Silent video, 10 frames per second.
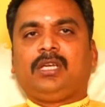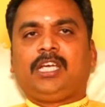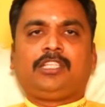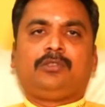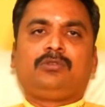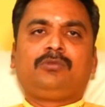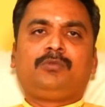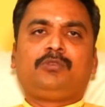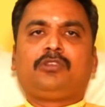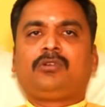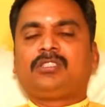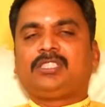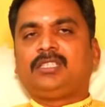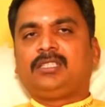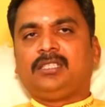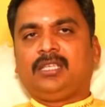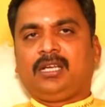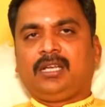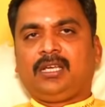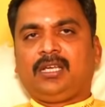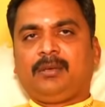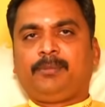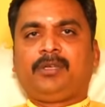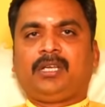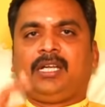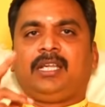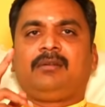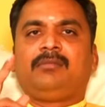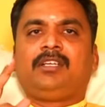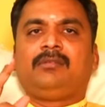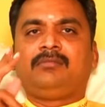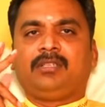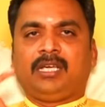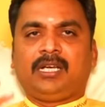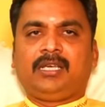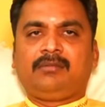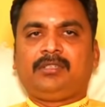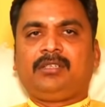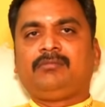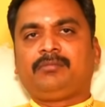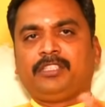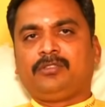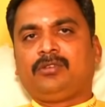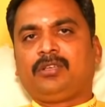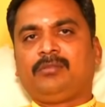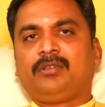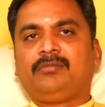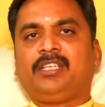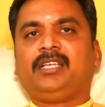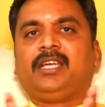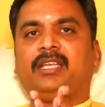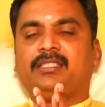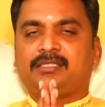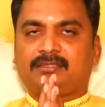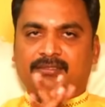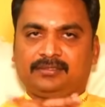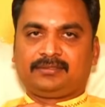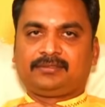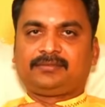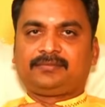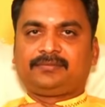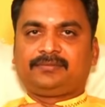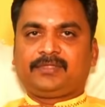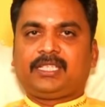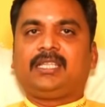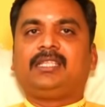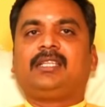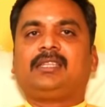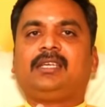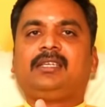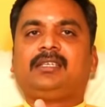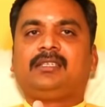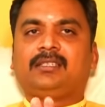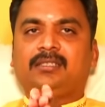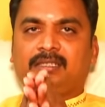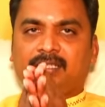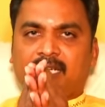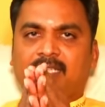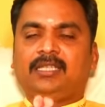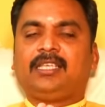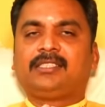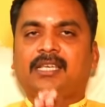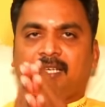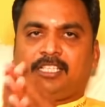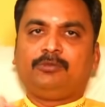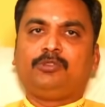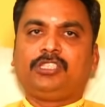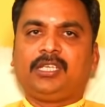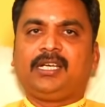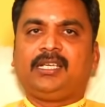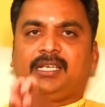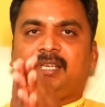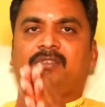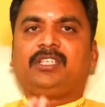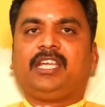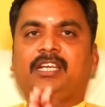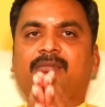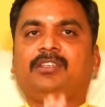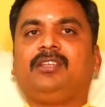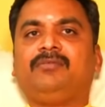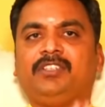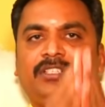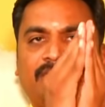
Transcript: அந்த குருவும் புதனோட சேர்ந்துருந்தார்னா அப்போ ரெண்டாம் இடம் நாலாம் இடம் பதினோராம் இடம் லிங்க் ஆயிடுச்சு அந்த இடத்துல அந்த திசா அல்லது புத்தி காலங்களில் அவருக்கு இடம் நிலம் வீடு